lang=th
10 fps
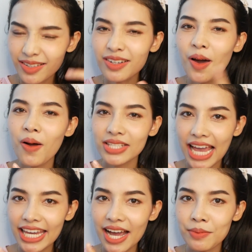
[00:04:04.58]
ต้องลอง
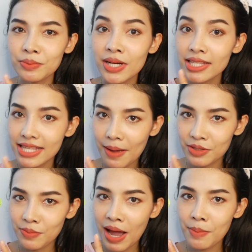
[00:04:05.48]
ใช้ค่ะเพื่อ
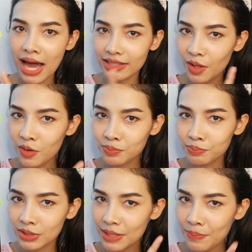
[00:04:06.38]
นๆ35บาทต้อง
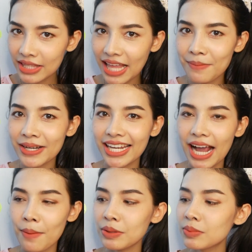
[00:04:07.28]
รีบไปตำกัน
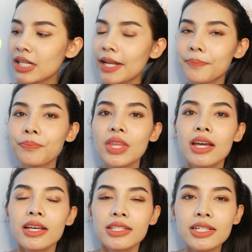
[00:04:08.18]
นะคะเพื่อ
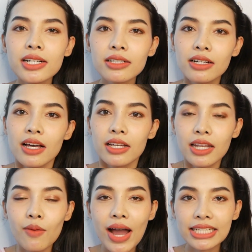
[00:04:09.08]
นๆซึ่ง
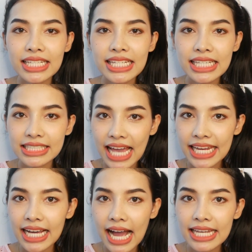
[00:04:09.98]
ระหว่างที่หนิงใช้
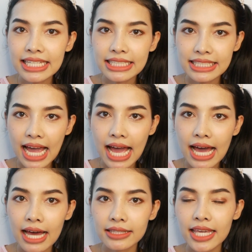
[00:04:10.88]
นะคะหนิงจะ
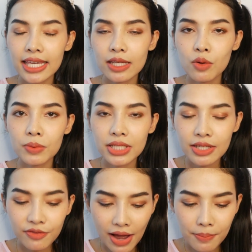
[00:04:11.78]
เทลงมา
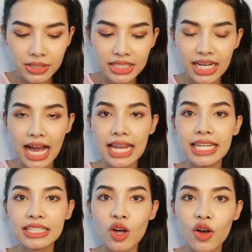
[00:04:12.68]
ที่ฝ่ามือนะคะ
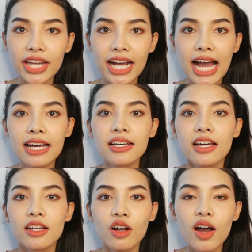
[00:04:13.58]
เล็กน้อยนะคะ
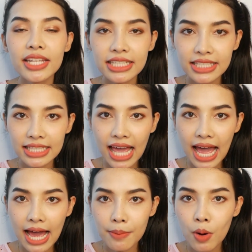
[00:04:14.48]
แล้วก็หนิงจะ
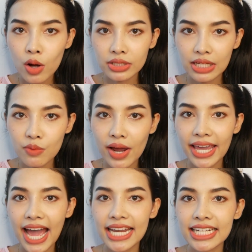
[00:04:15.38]
ทาพอกทิ้งไว้
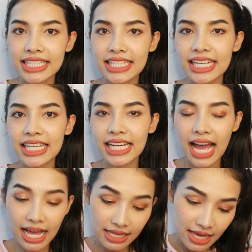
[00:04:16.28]
5นาทีนั่นเองค่ะ